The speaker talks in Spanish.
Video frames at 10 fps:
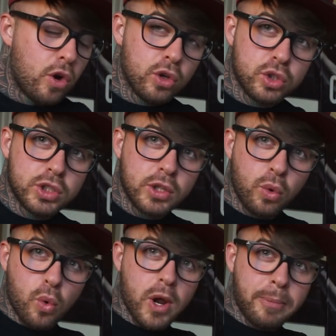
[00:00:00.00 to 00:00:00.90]
los use
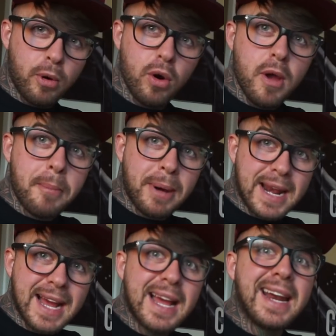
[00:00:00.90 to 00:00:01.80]
tu cuerpo
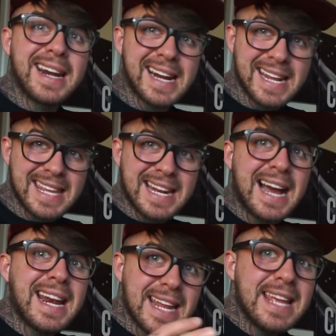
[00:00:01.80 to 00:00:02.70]
para
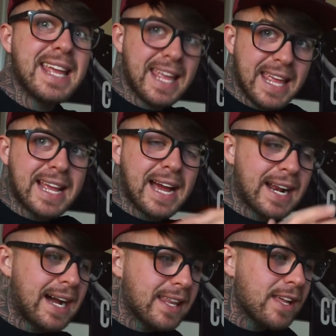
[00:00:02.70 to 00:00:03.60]
rellenar y
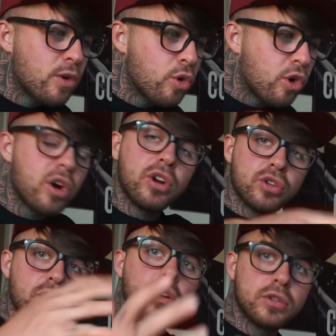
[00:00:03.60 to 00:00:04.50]
cargar de glucógeno
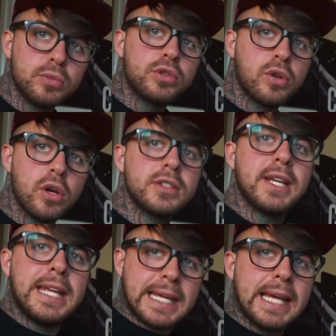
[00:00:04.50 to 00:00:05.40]
todos los músculos
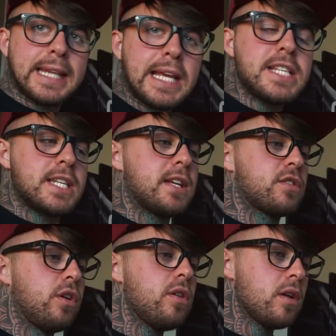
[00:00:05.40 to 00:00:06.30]
y que te
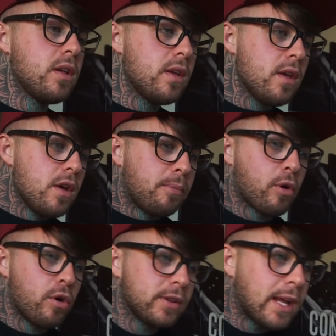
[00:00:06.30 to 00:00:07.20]
hinches, ¿no?
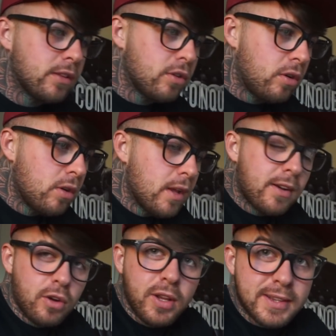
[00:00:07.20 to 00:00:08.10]
Por lo tanto,
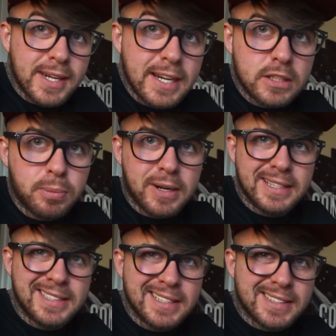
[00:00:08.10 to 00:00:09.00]
no entrenes,
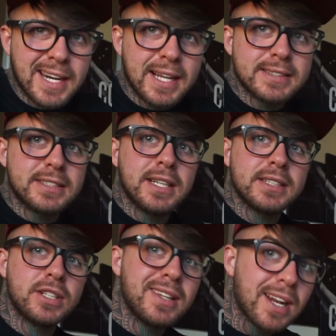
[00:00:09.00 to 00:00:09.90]
porque si entrenas
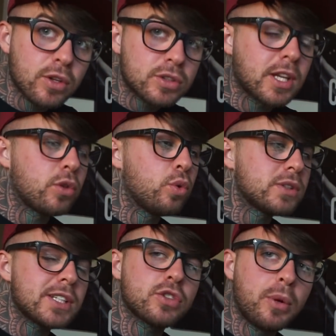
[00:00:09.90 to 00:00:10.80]
esos hidratos que tú
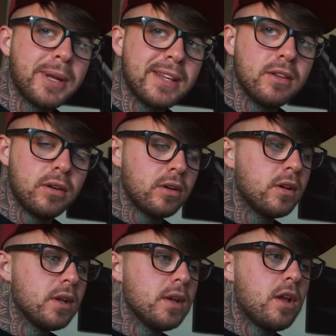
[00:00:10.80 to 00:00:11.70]
estás comiendo,
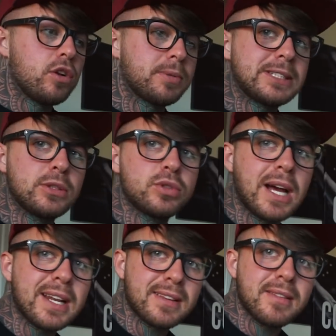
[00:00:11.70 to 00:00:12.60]
los vas a
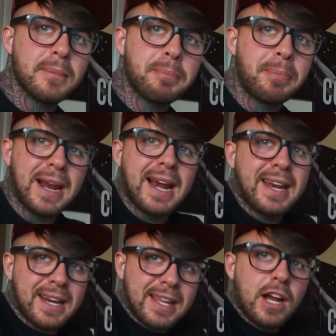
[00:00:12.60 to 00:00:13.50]
usar para
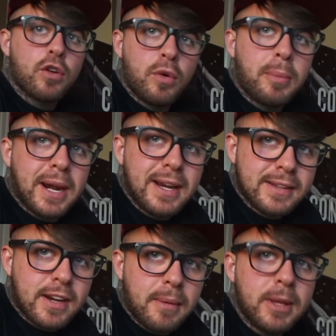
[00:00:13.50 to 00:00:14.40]
energía como para el
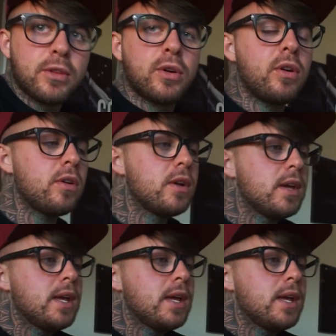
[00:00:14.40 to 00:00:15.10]
entrenamiento, ¿no?